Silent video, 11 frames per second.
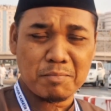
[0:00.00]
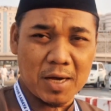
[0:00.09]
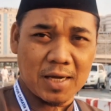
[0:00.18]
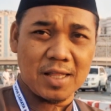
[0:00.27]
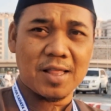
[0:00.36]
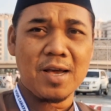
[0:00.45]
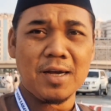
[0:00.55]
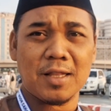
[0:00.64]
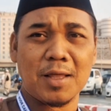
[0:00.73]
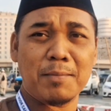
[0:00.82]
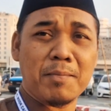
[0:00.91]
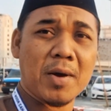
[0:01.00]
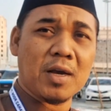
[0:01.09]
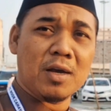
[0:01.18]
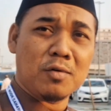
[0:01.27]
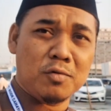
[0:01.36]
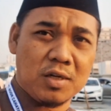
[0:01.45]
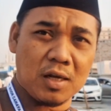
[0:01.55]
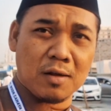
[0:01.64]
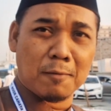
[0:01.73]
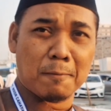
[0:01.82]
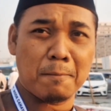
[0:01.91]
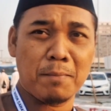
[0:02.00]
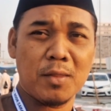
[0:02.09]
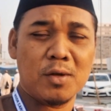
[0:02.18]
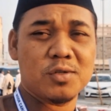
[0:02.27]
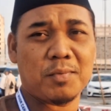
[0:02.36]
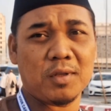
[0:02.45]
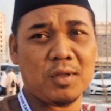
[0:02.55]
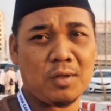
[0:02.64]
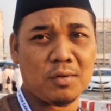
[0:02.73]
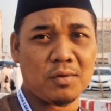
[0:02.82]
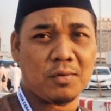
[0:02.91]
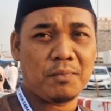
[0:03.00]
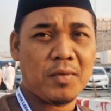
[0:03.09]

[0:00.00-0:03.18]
pakai tangan tapi pakai kuda seperti itu.